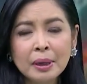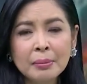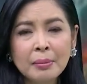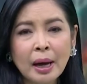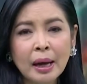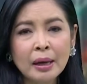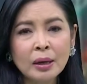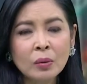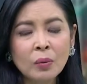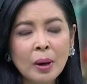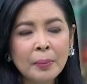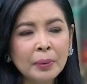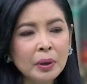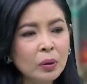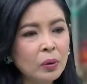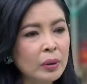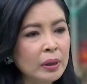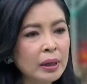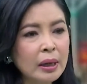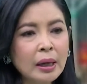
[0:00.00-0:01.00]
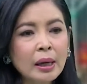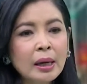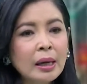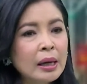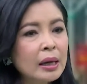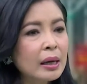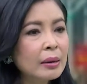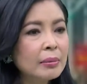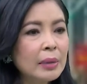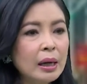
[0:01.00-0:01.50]
มือใหม่หรือว่าเป็นคนที่
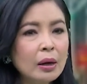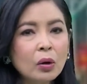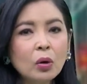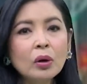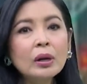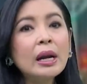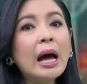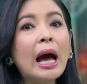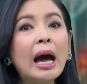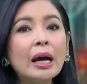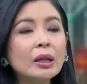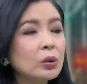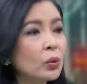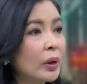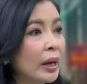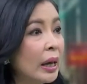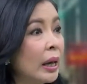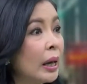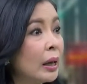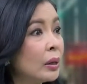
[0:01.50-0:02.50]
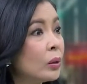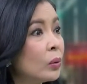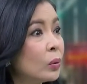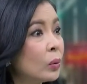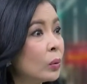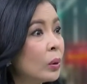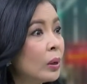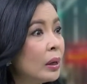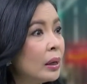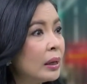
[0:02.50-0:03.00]
กำลังค้นหาตัวเองอยู่